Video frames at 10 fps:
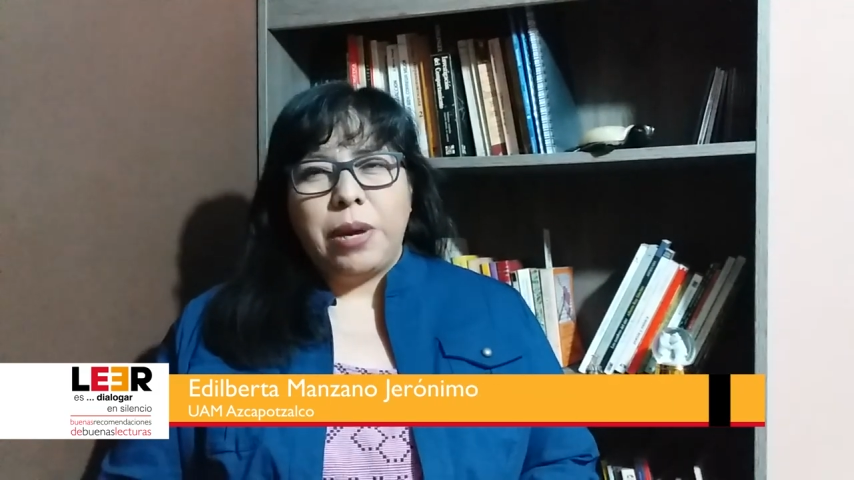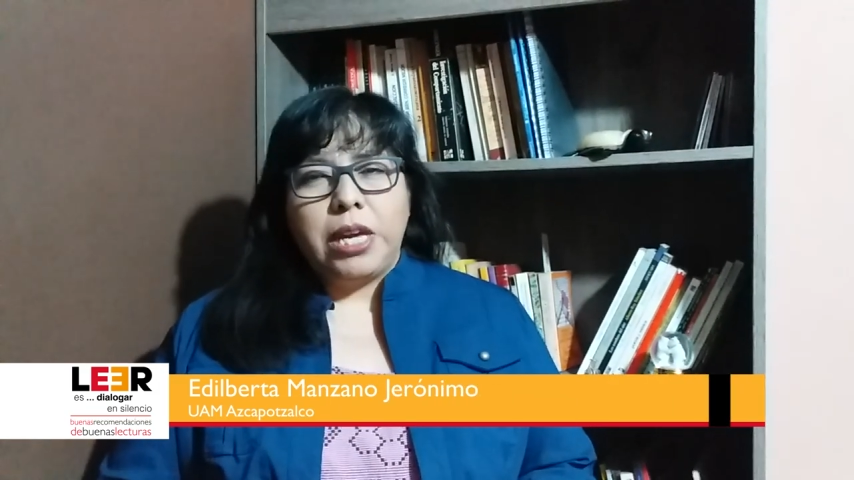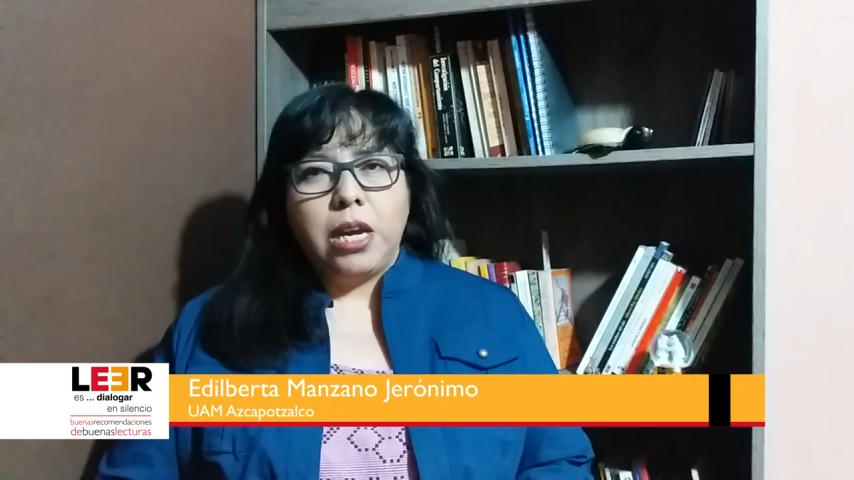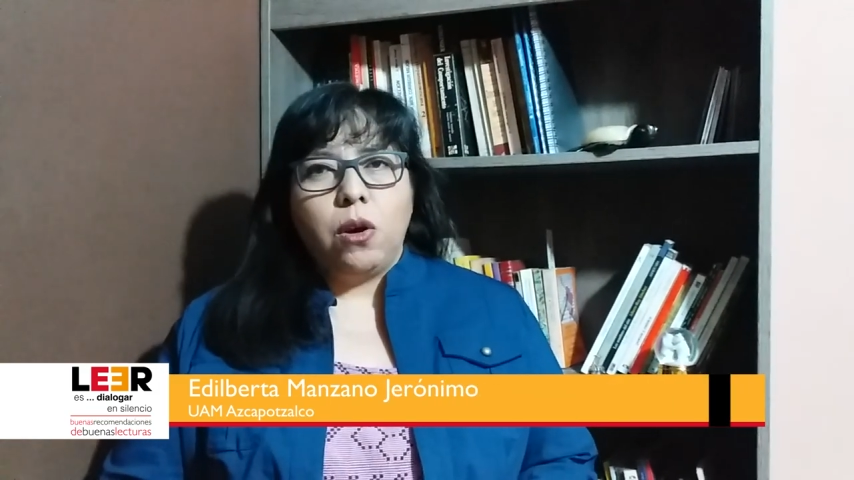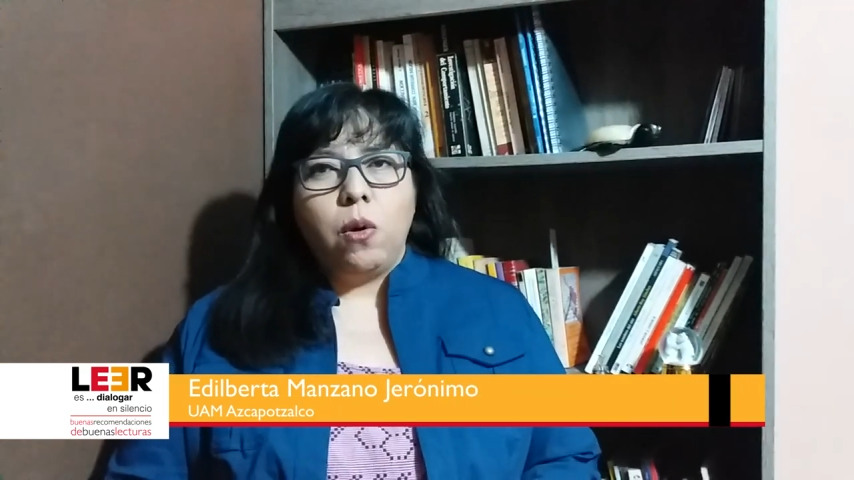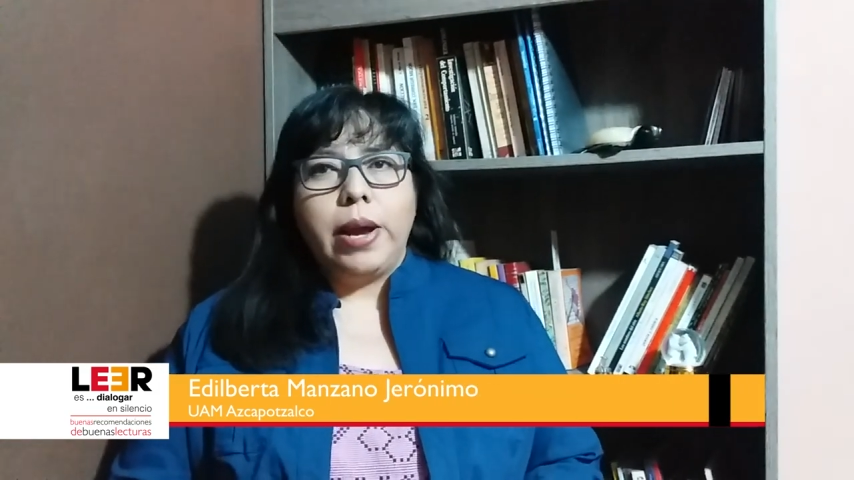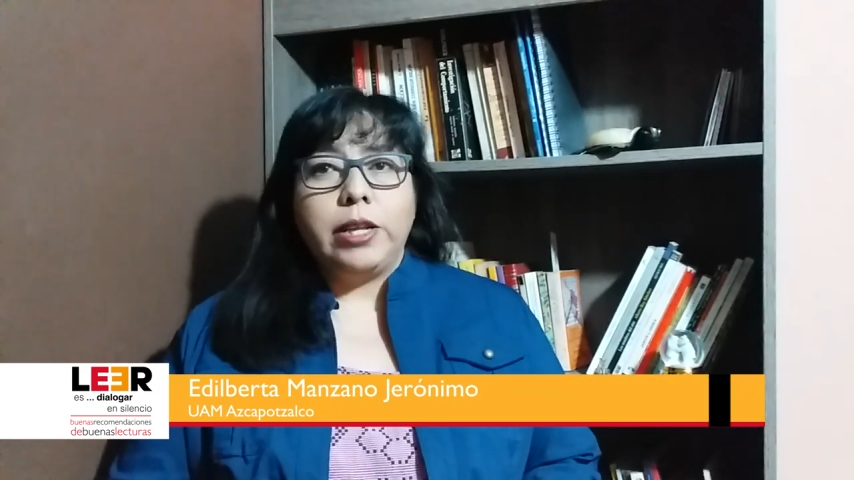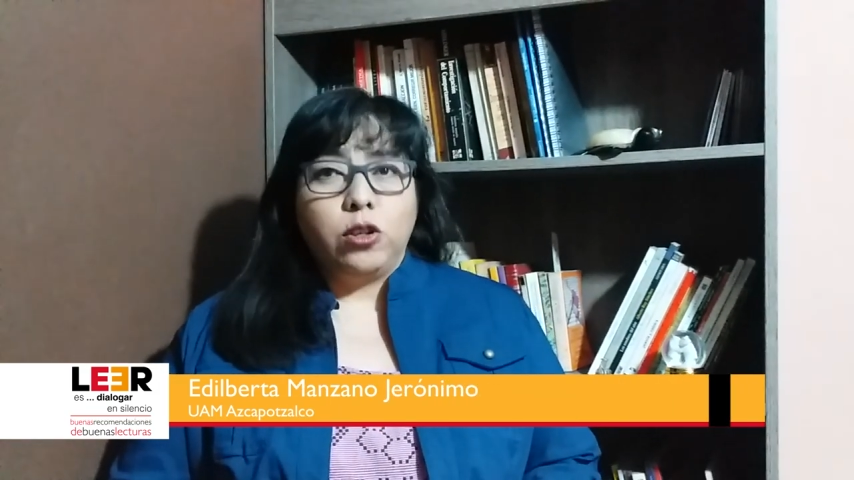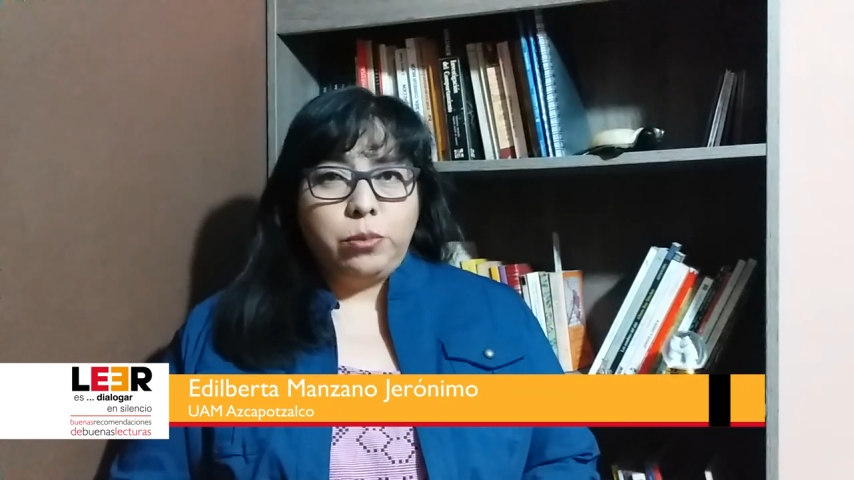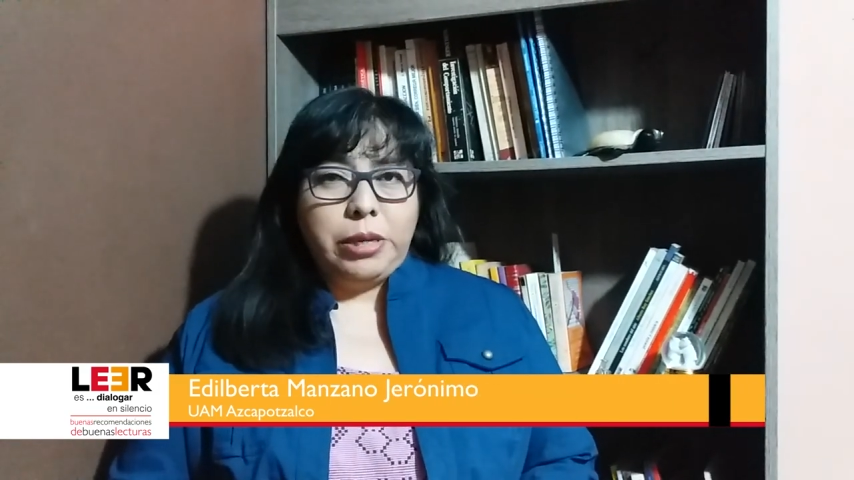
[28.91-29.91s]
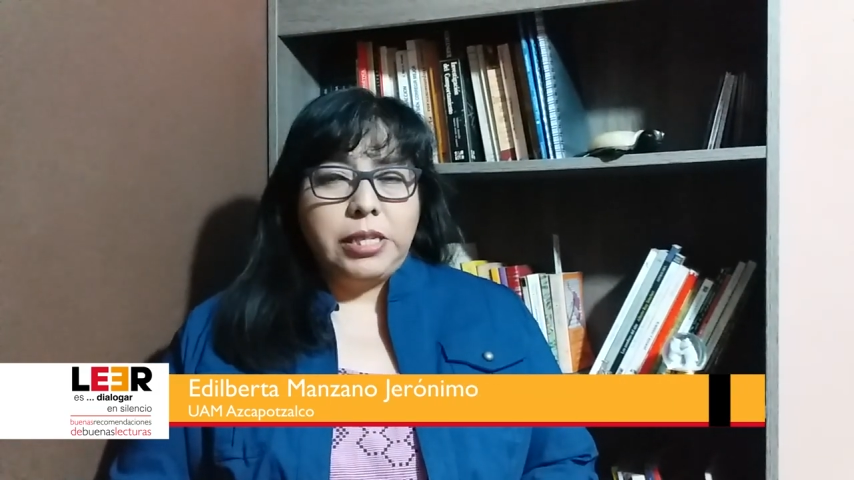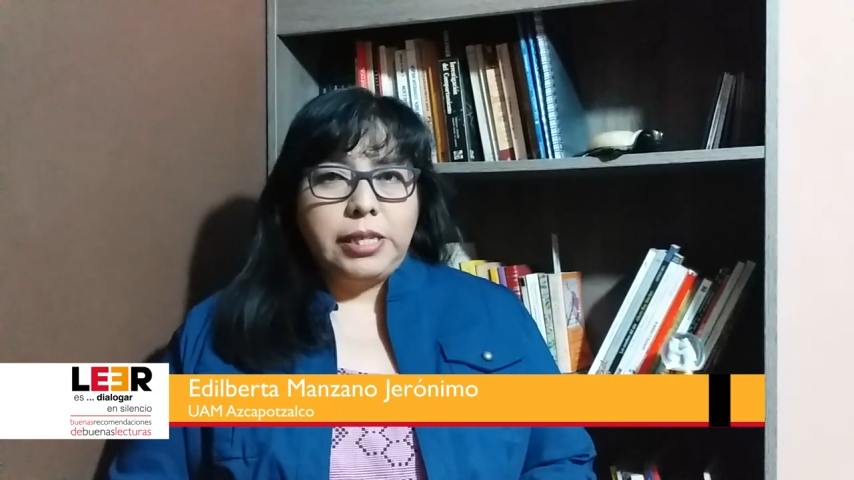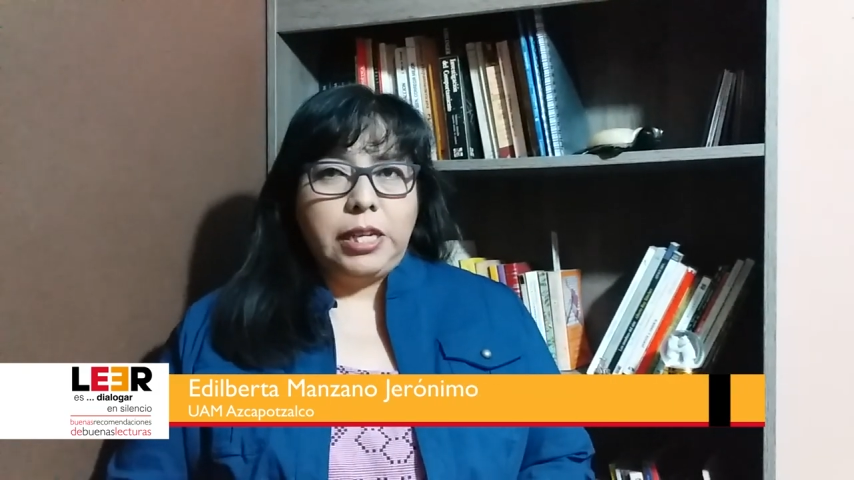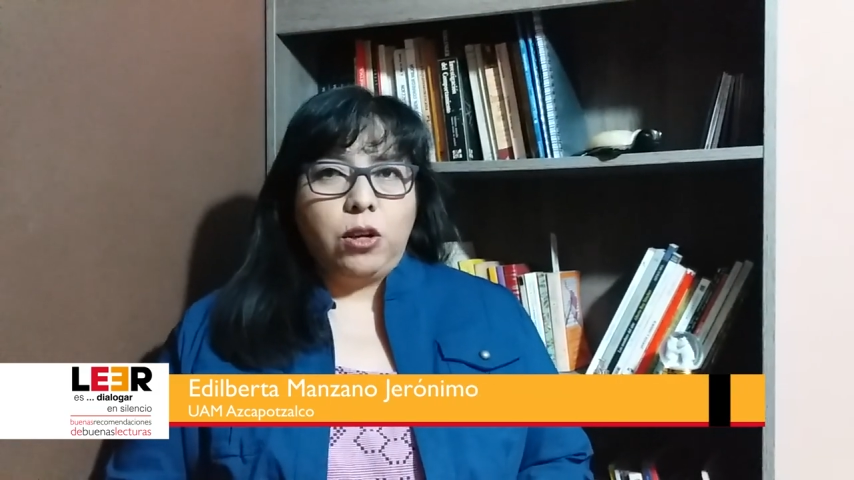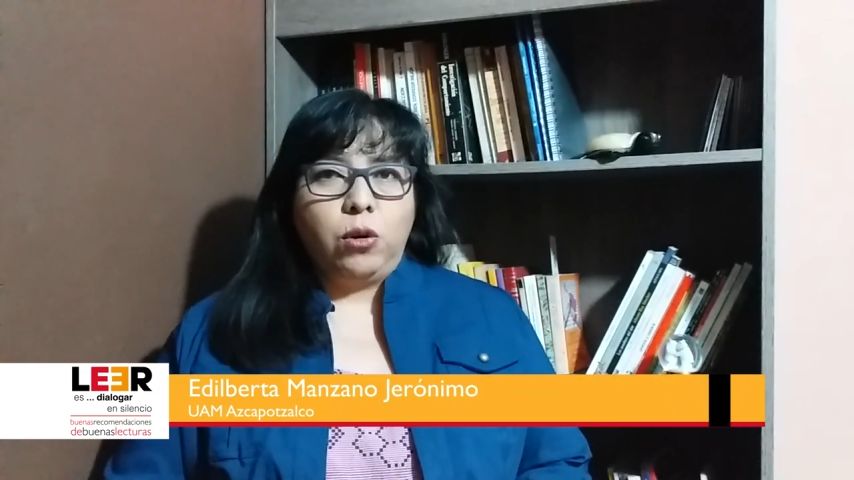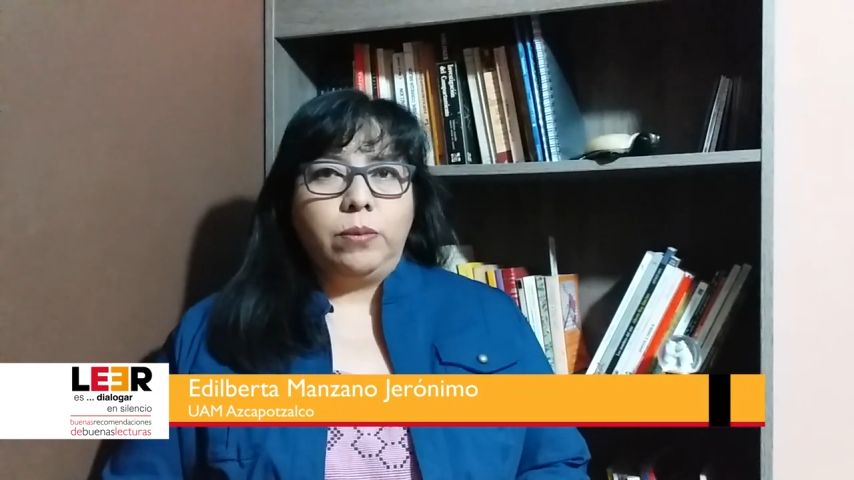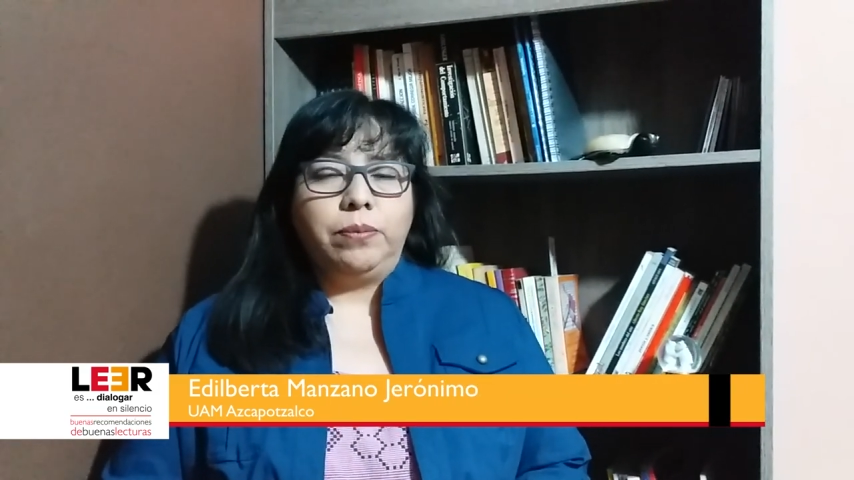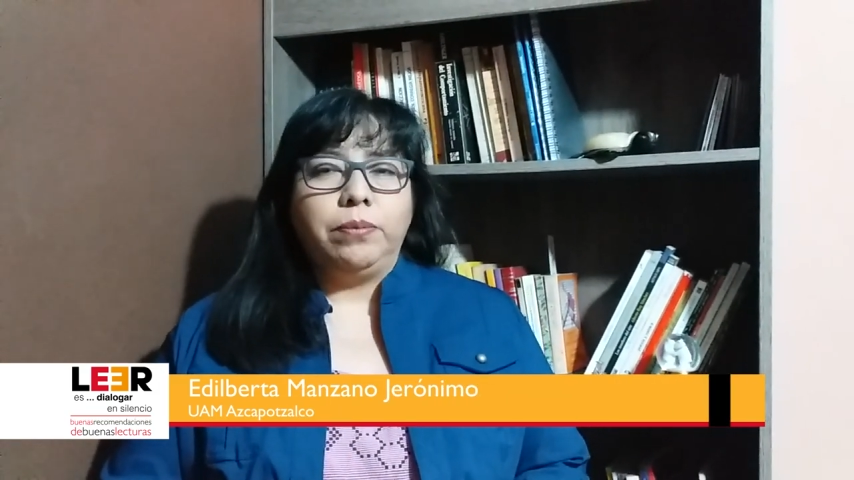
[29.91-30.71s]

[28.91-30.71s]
México en 2005.